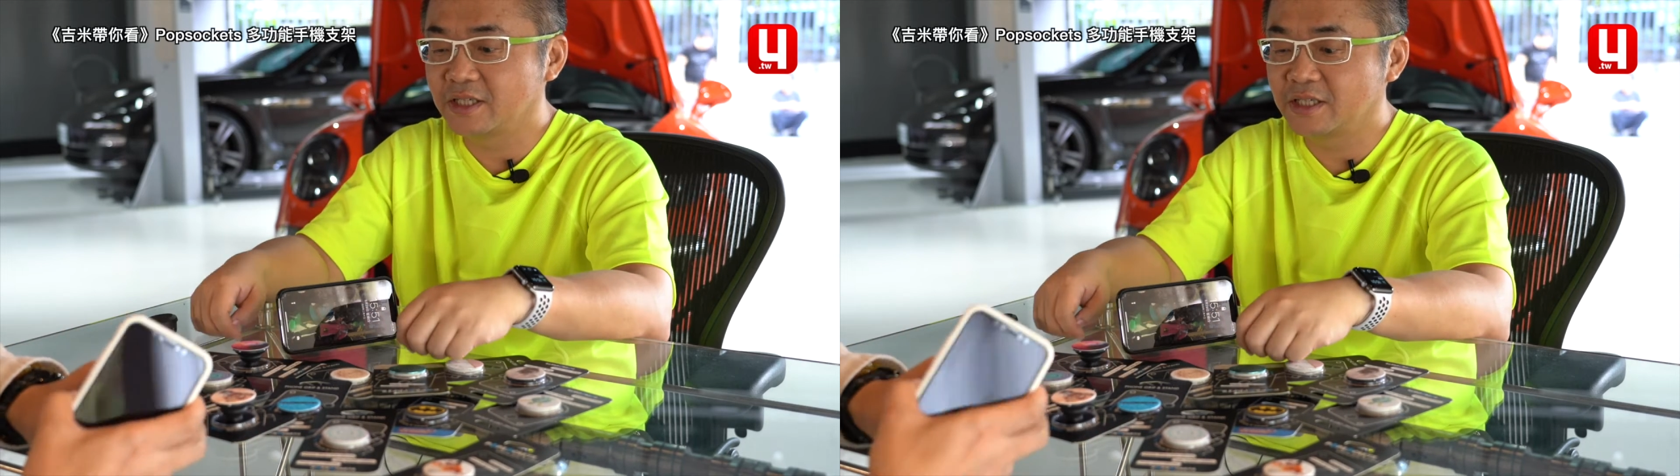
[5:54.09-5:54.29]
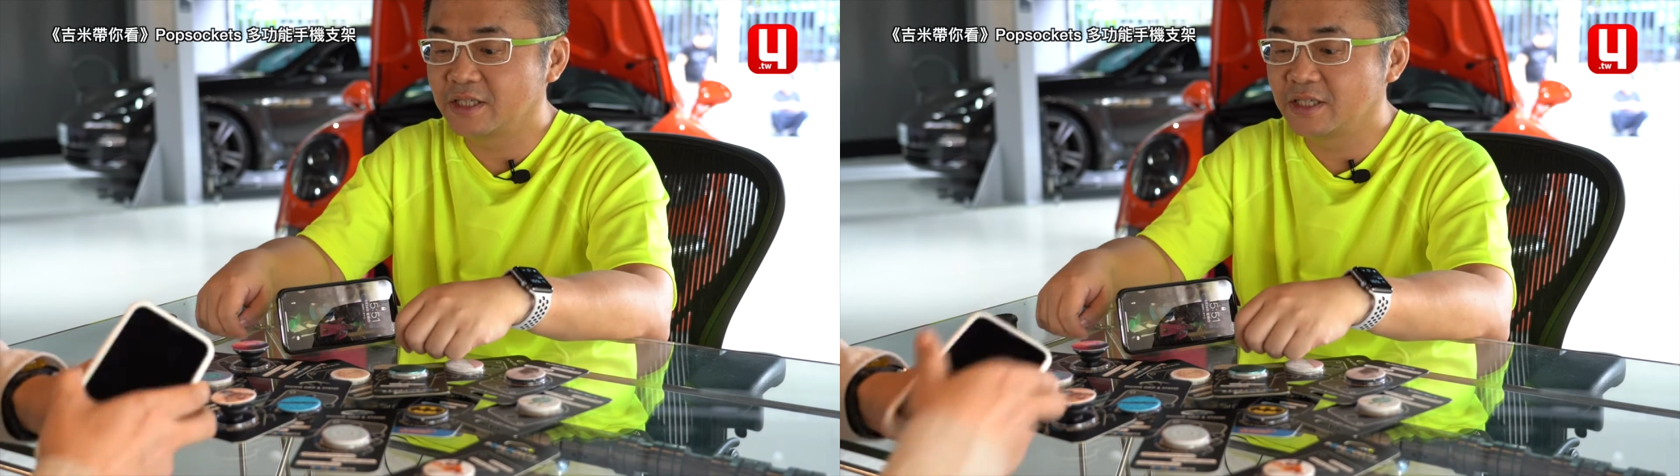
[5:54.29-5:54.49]

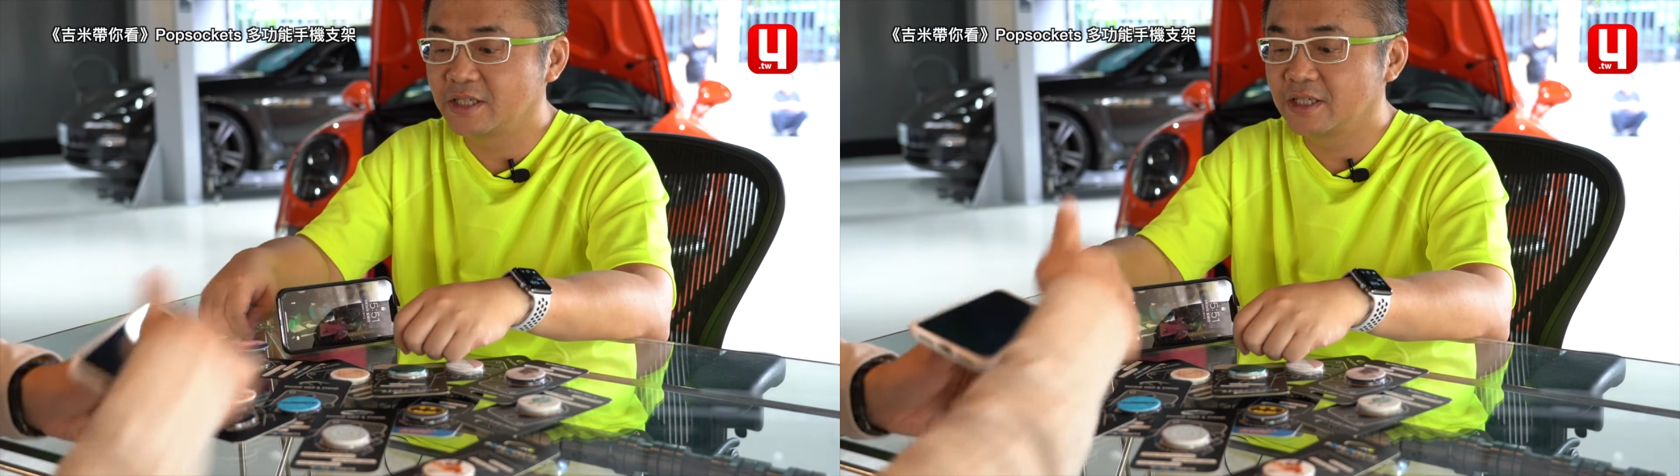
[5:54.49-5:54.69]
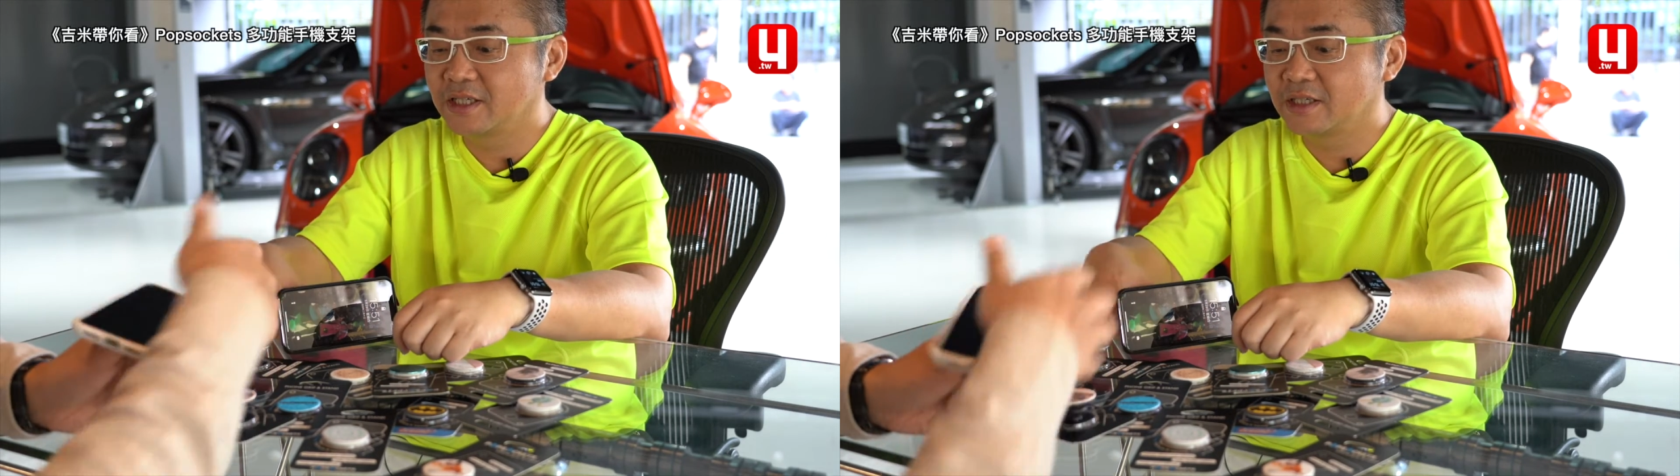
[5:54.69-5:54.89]
嗯，这样
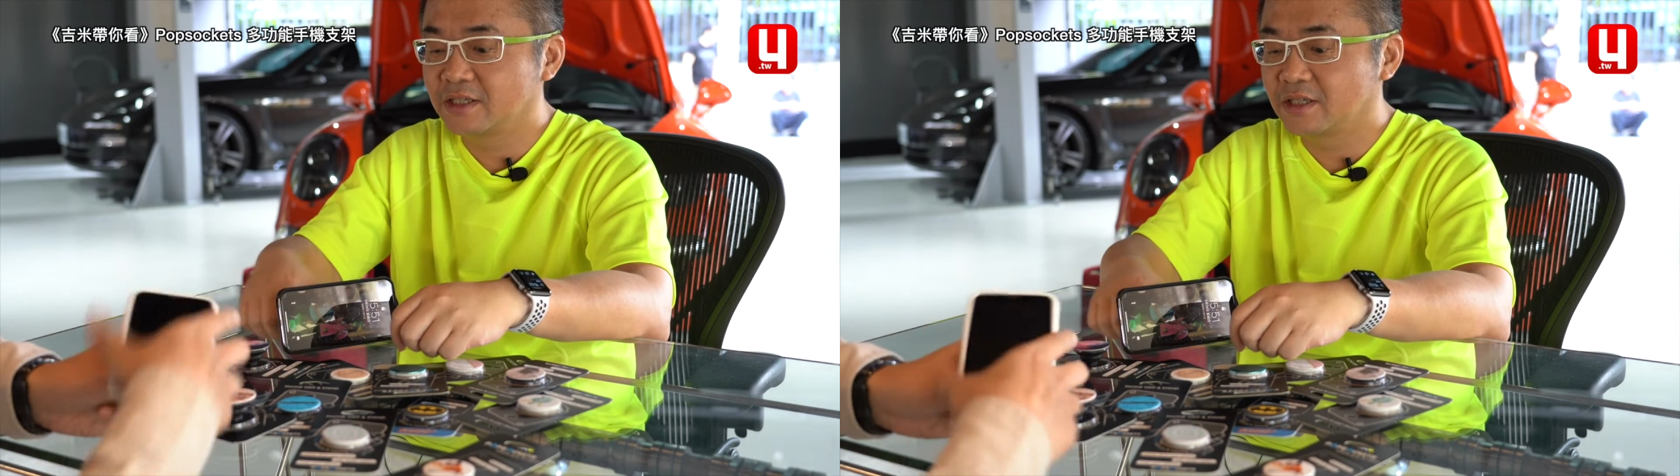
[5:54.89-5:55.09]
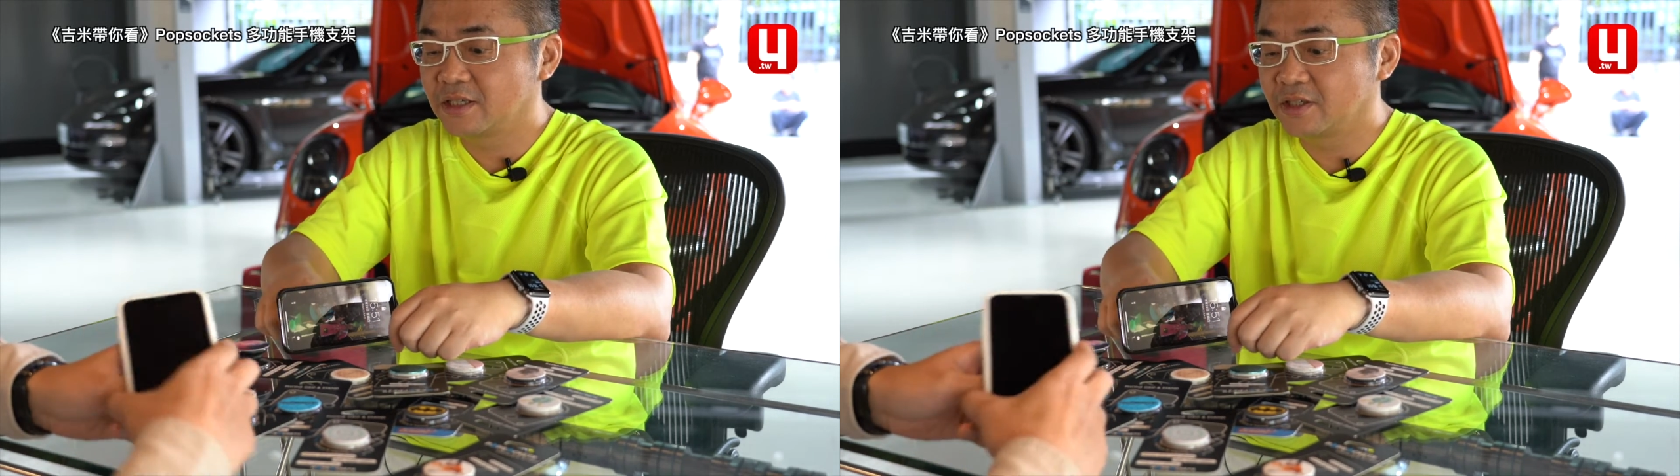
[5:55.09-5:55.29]
就两个角
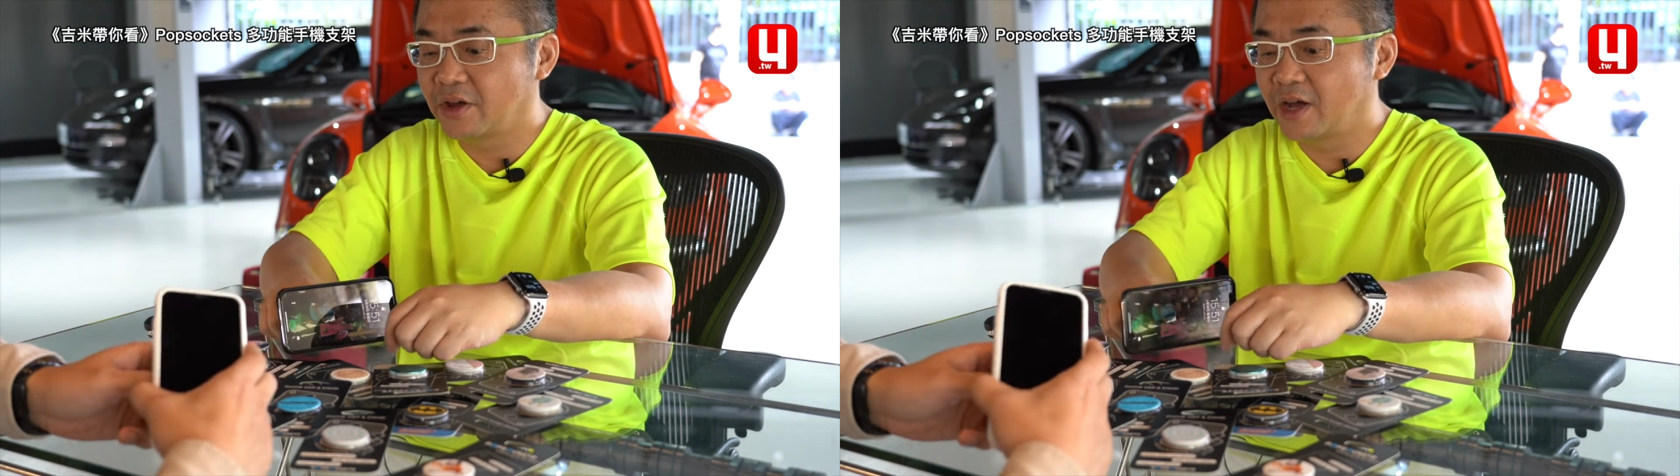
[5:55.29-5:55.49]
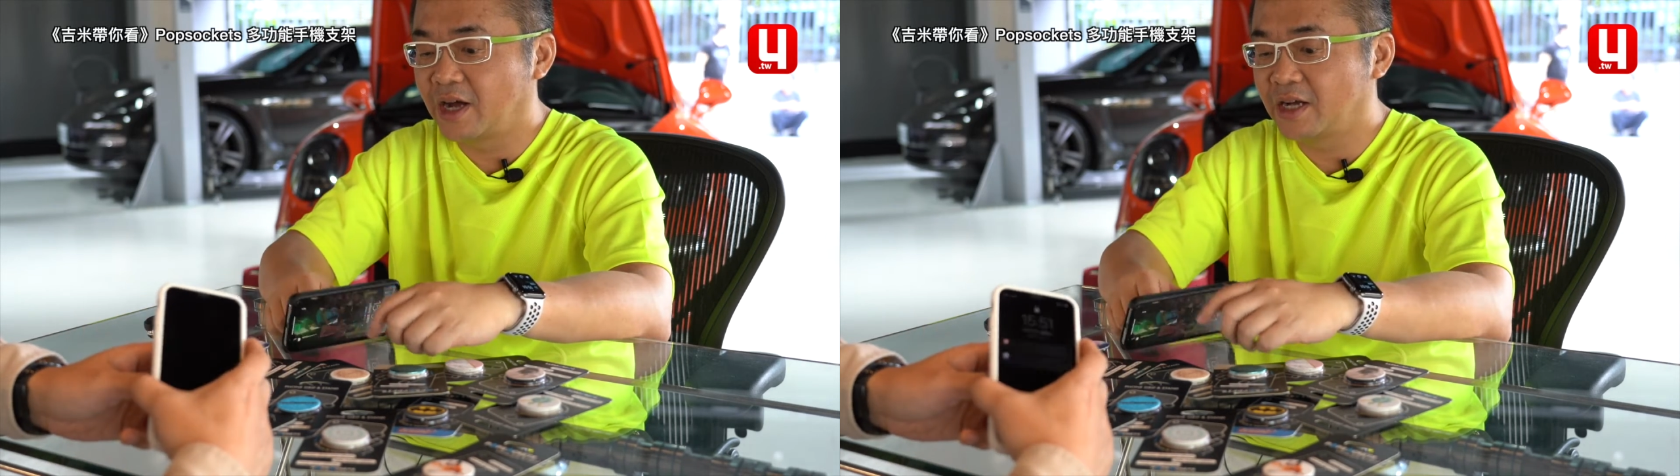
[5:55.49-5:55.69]
度，
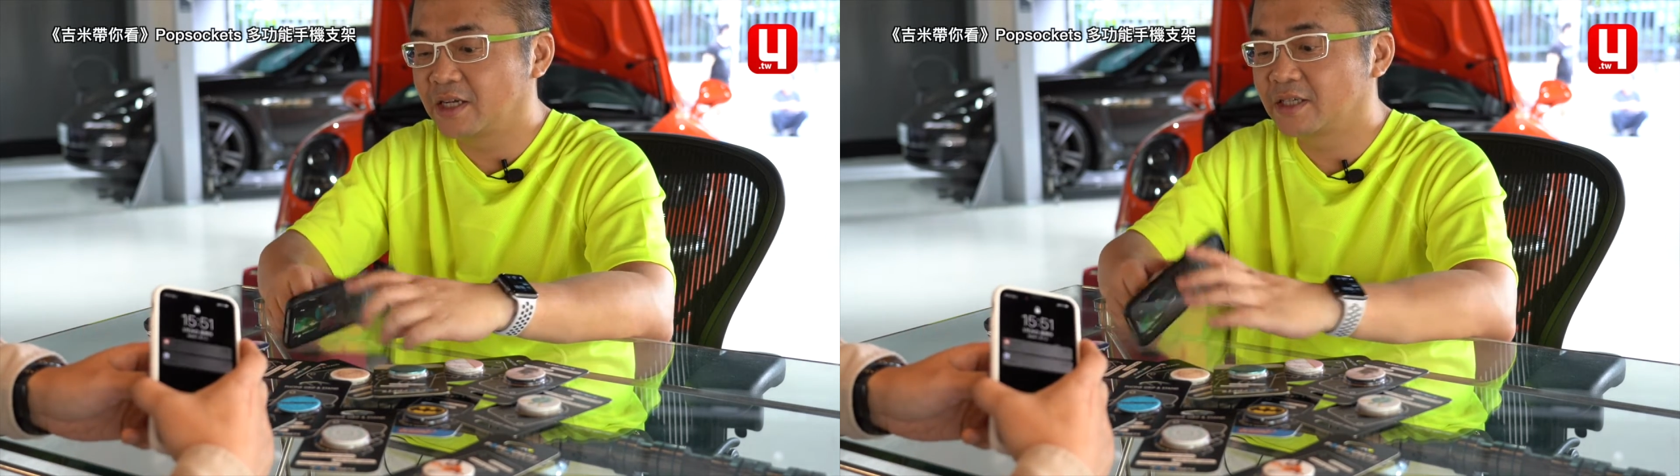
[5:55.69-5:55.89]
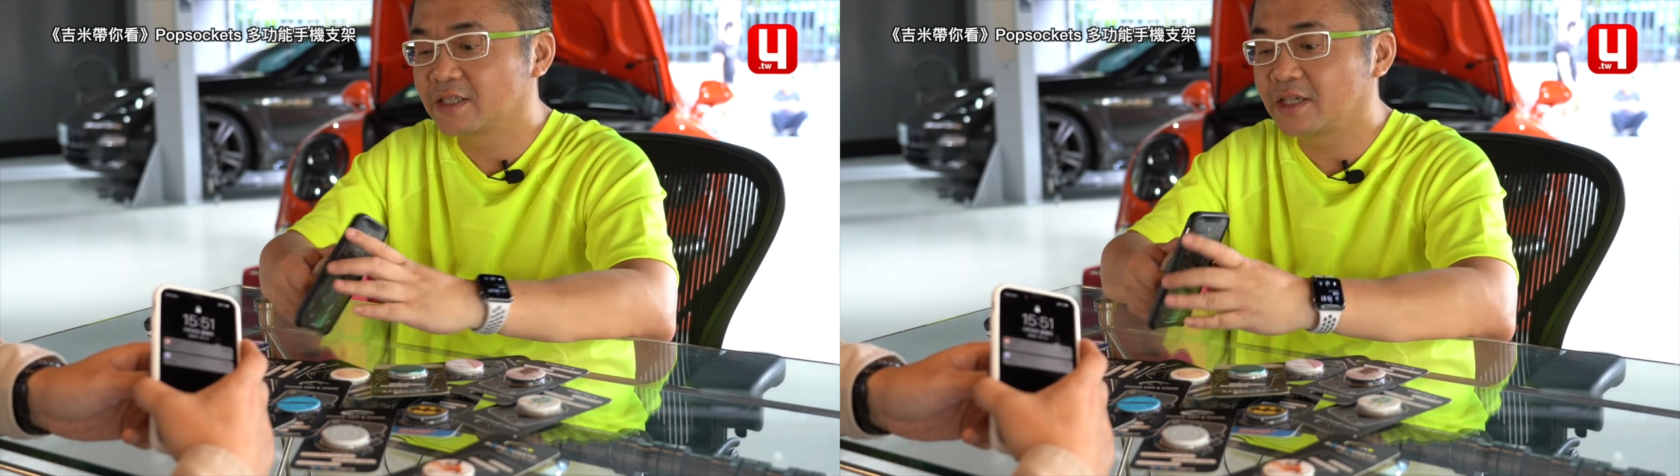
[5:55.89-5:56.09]
对啊，
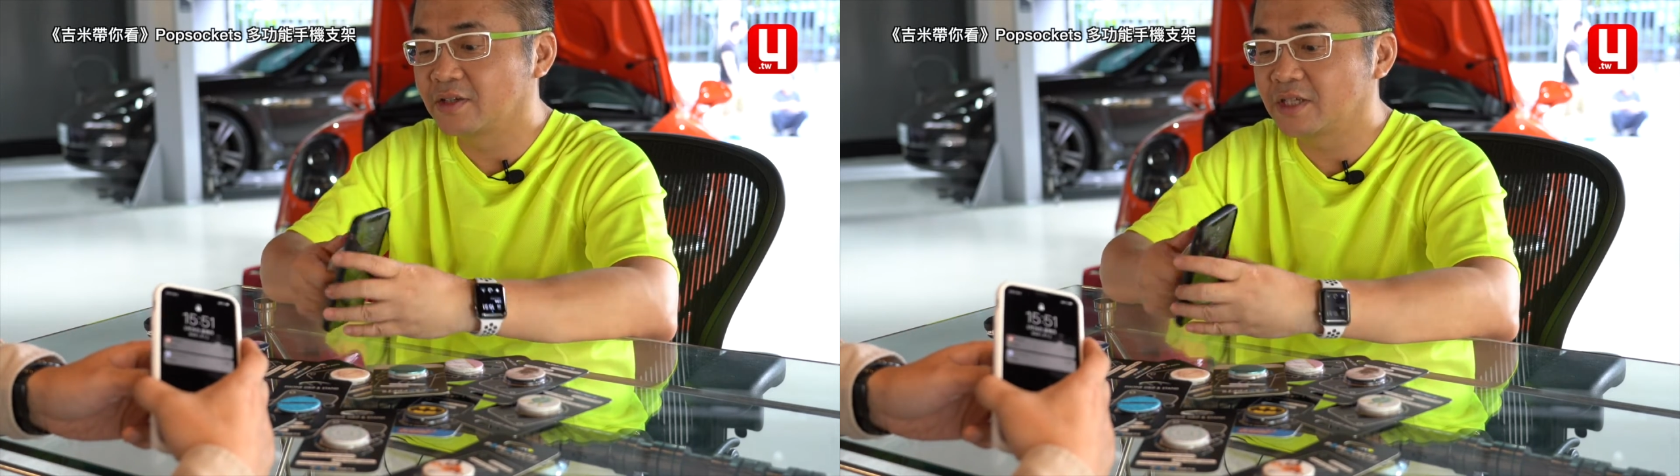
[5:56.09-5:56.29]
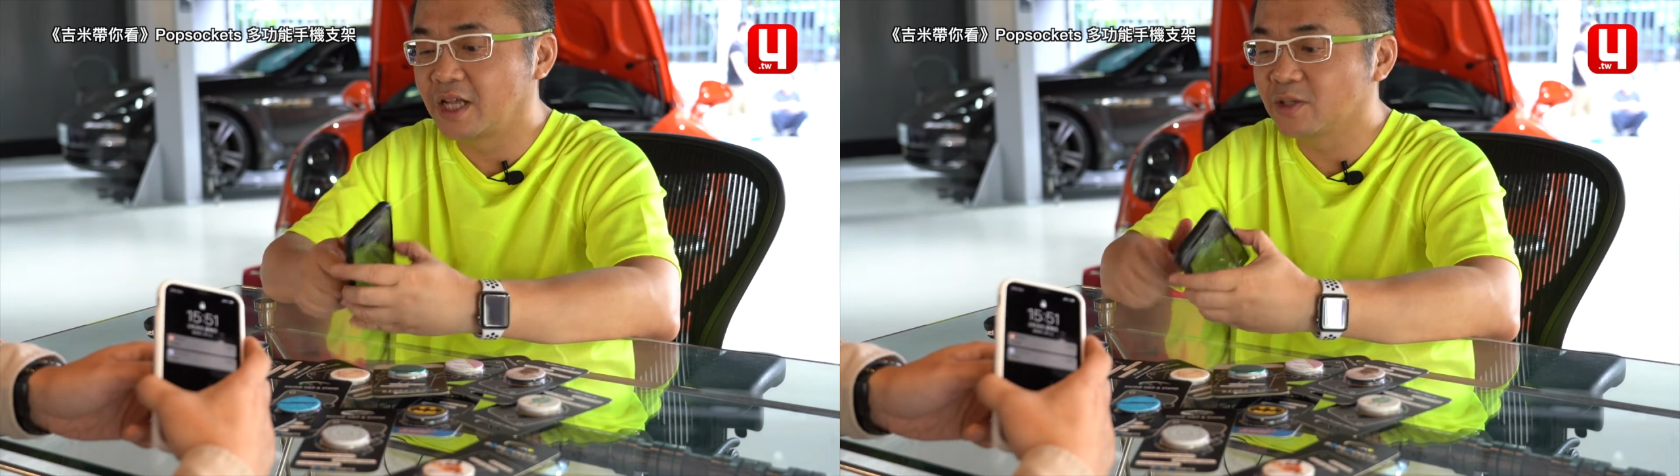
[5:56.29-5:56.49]

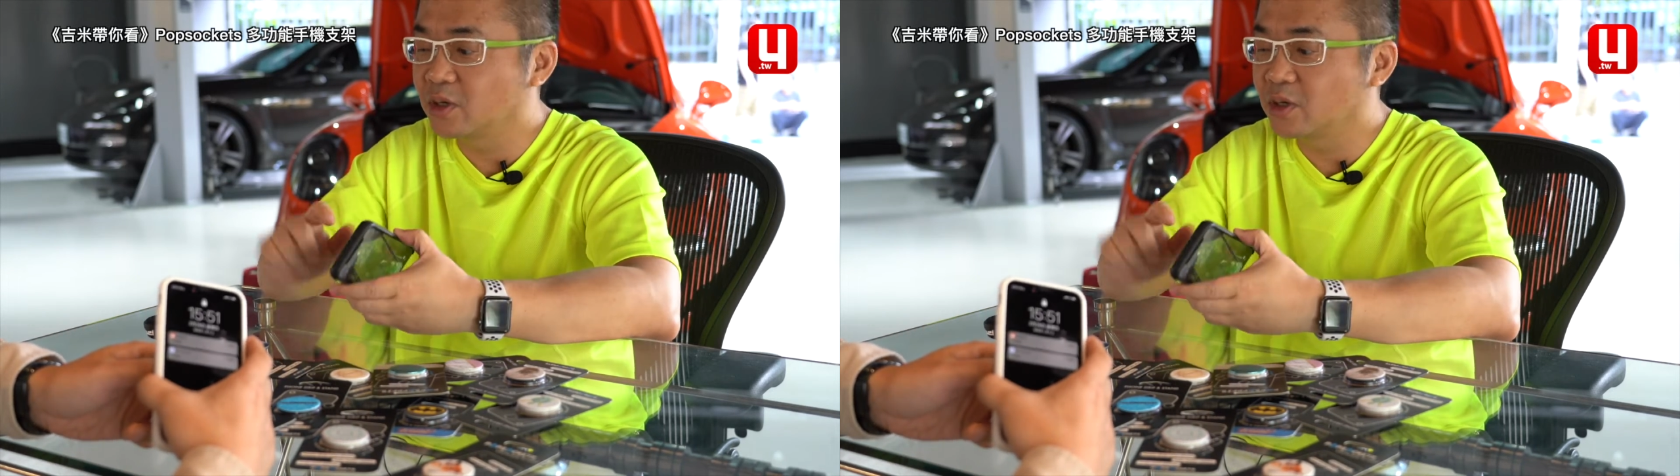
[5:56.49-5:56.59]
超赞。